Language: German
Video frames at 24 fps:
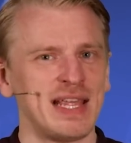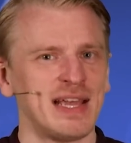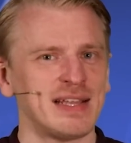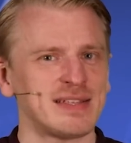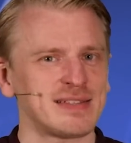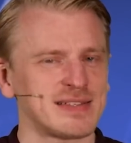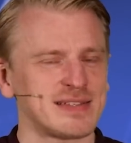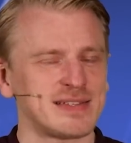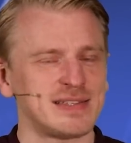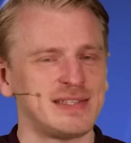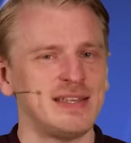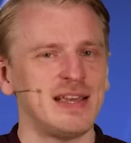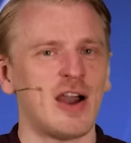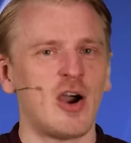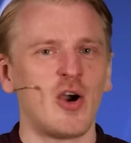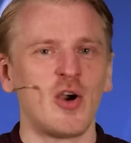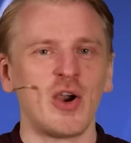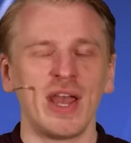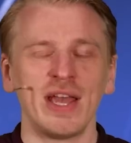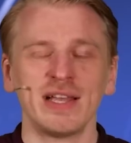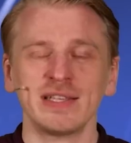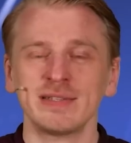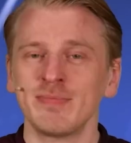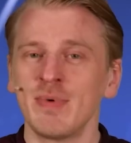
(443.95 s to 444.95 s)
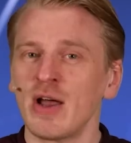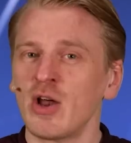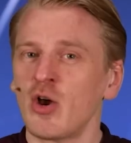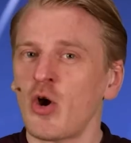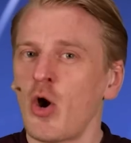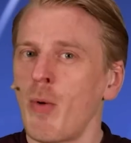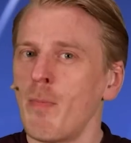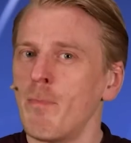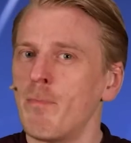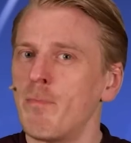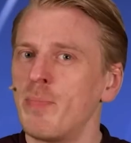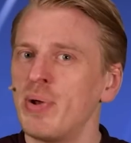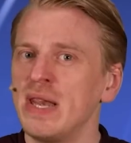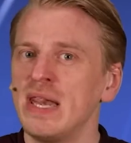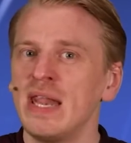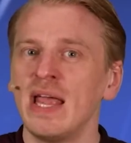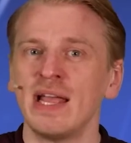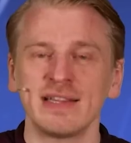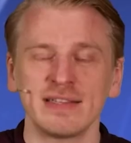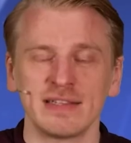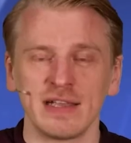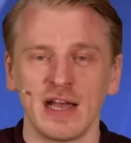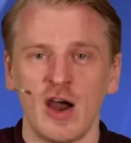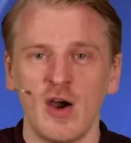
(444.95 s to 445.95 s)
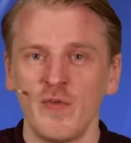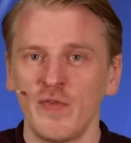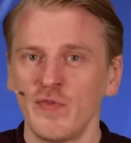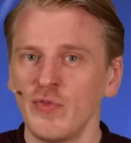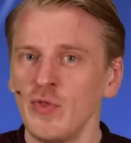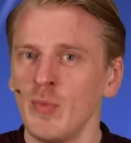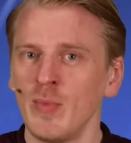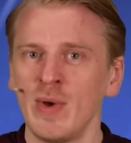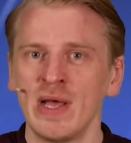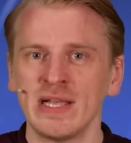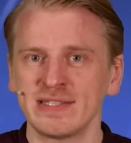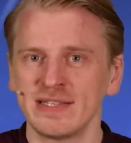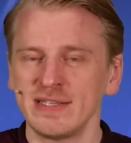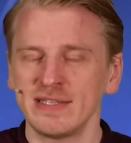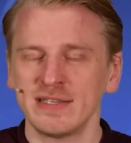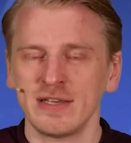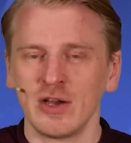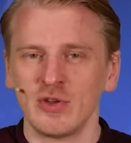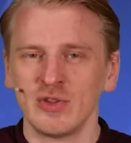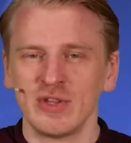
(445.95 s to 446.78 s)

jetzt hier auch erstmal komplett auf Nummer sicher.